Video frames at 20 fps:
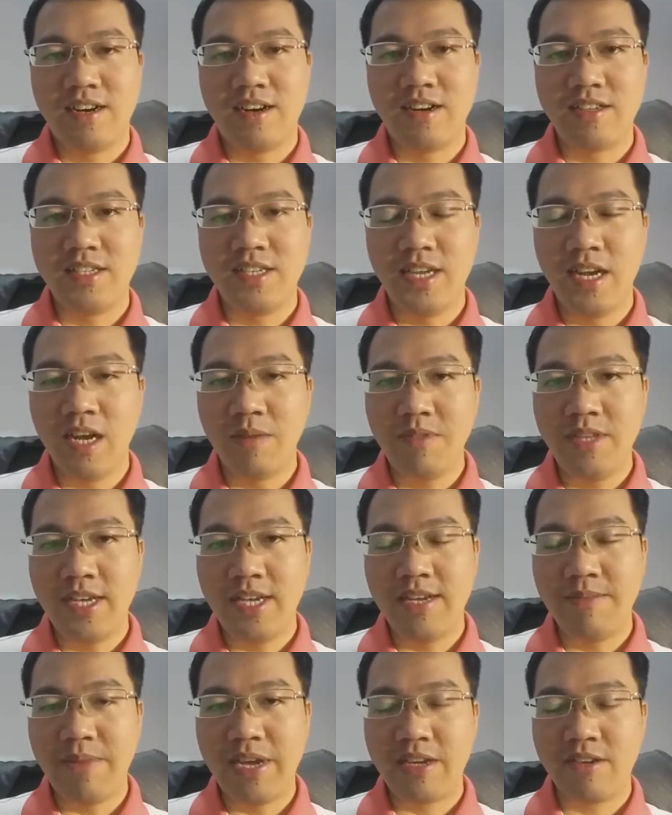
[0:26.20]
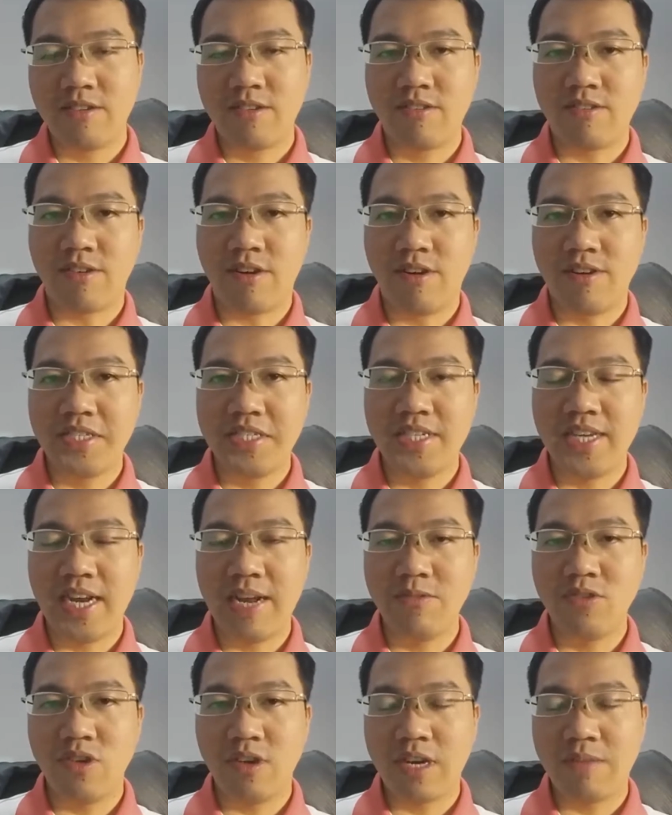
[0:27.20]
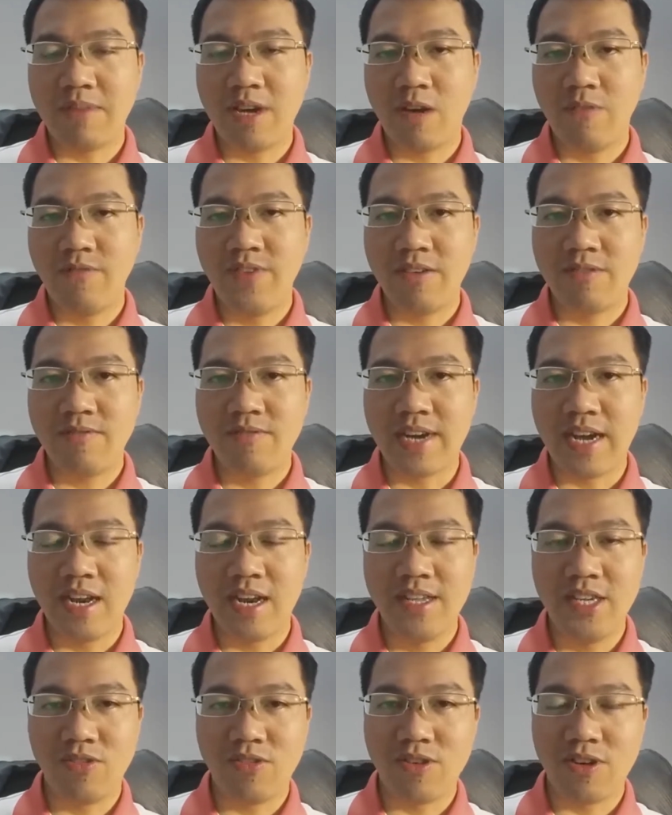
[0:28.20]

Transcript: ở ờ, trên lớp thì mình có giải đáp cho các bạn học viên cũng khá là nhiều